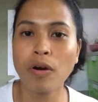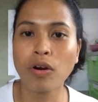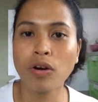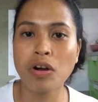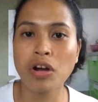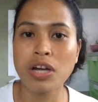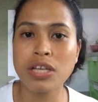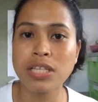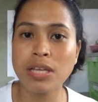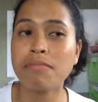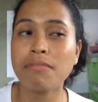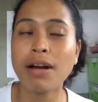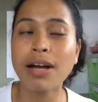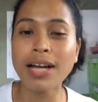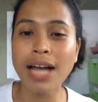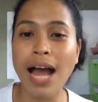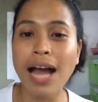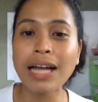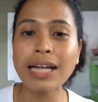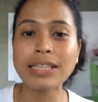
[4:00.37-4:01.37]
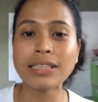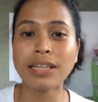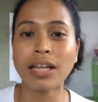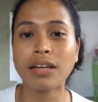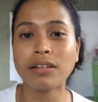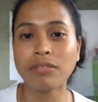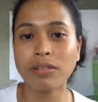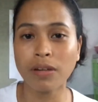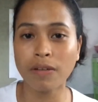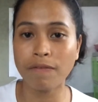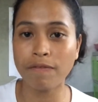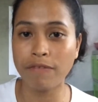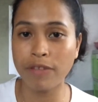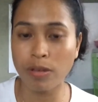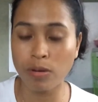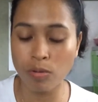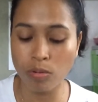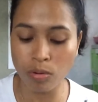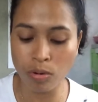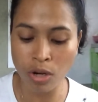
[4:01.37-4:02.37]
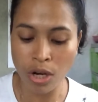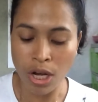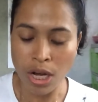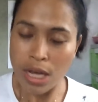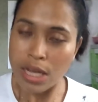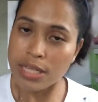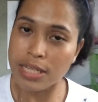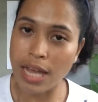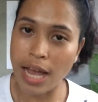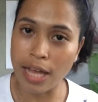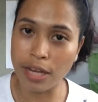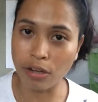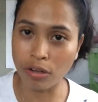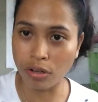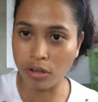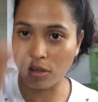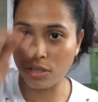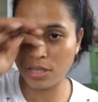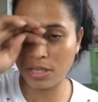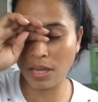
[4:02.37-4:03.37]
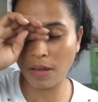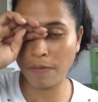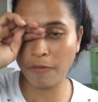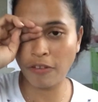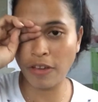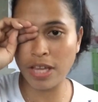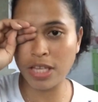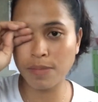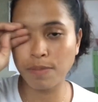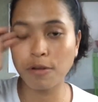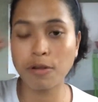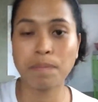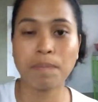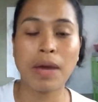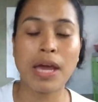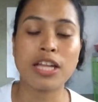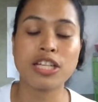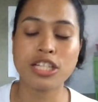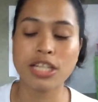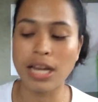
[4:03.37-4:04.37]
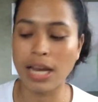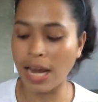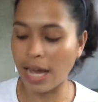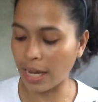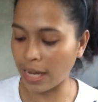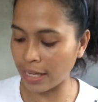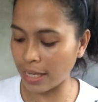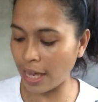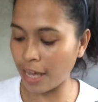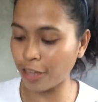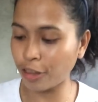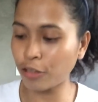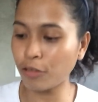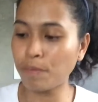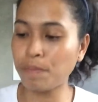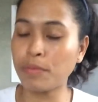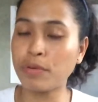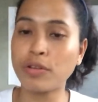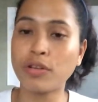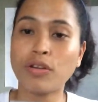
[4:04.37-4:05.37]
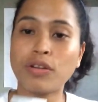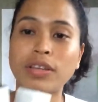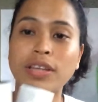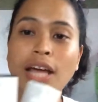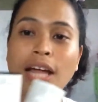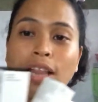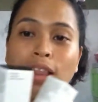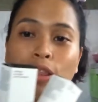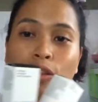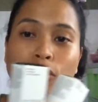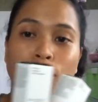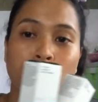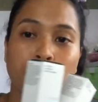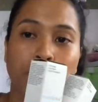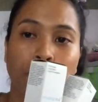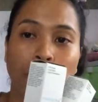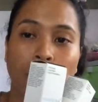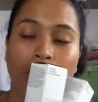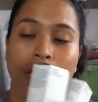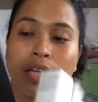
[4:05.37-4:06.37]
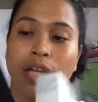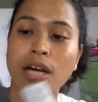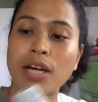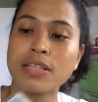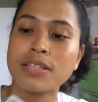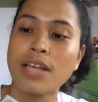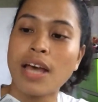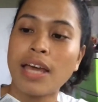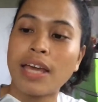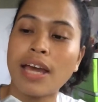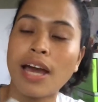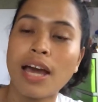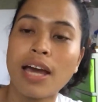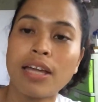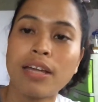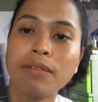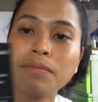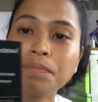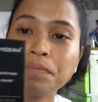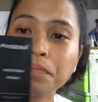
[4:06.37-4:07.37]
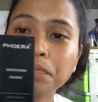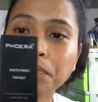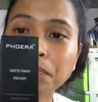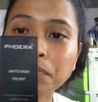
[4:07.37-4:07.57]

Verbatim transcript: po ako kasi magagandang review sa ano sa Facebook page nila. Kaya ito po yung tatlong products. Ayan.